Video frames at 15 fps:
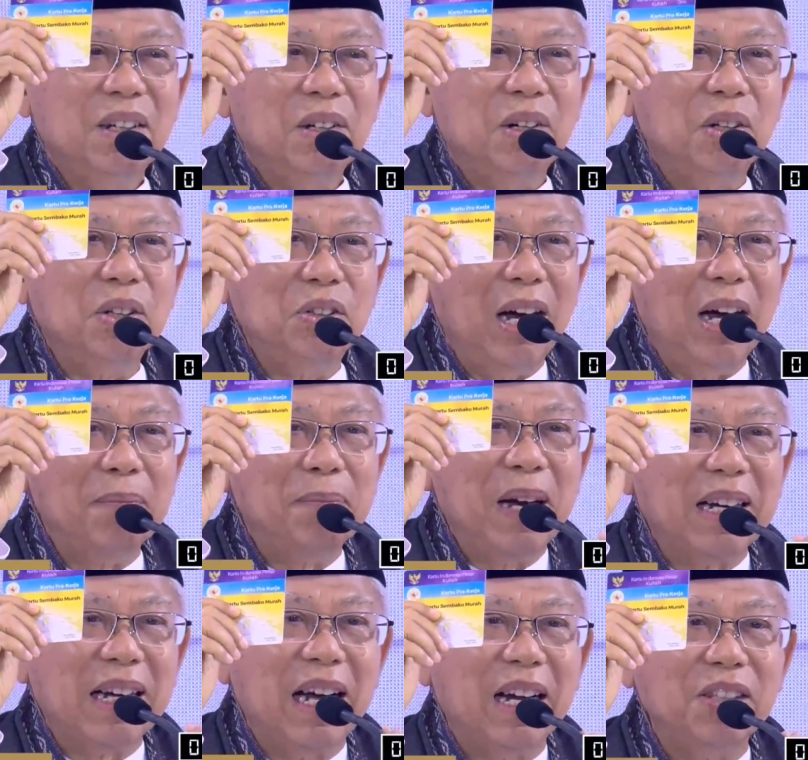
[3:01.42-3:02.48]
Untuk
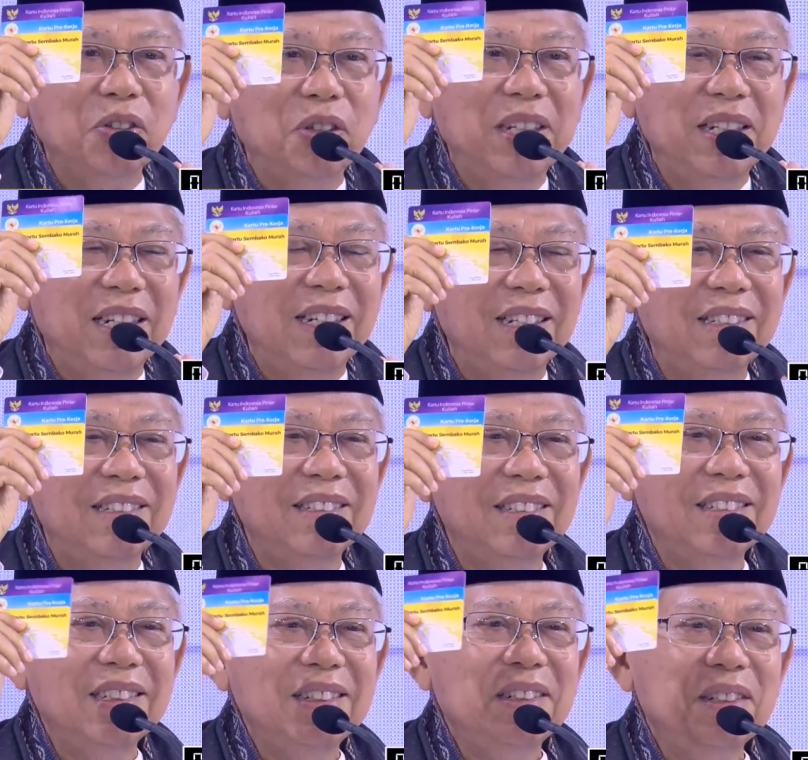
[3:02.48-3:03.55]
apa kartu
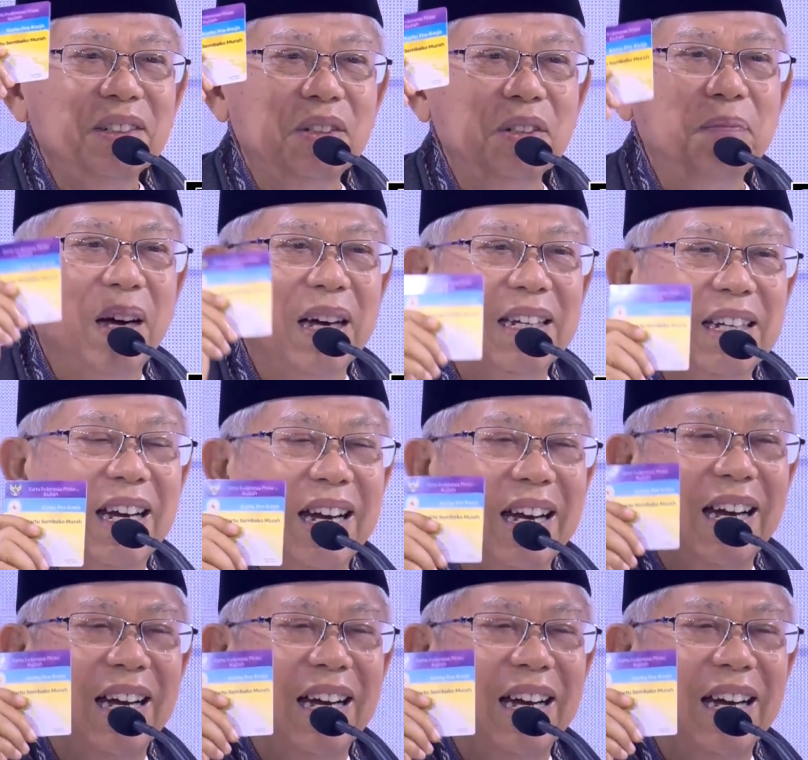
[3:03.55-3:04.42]
ini? Supaya